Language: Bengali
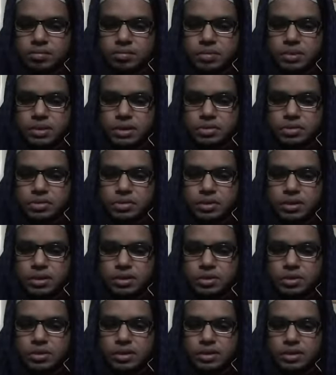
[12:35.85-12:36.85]
বিশেষ করে
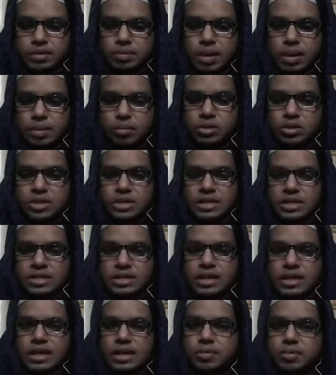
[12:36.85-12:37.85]
যদি ব্যবচ্ছেদ
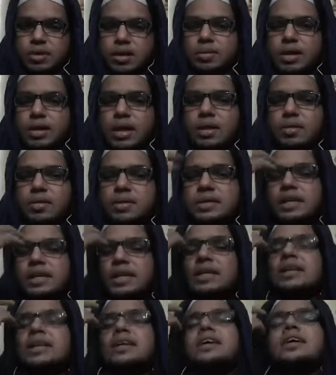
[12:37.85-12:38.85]
যেটাকে বলে বাংলা ভাষায়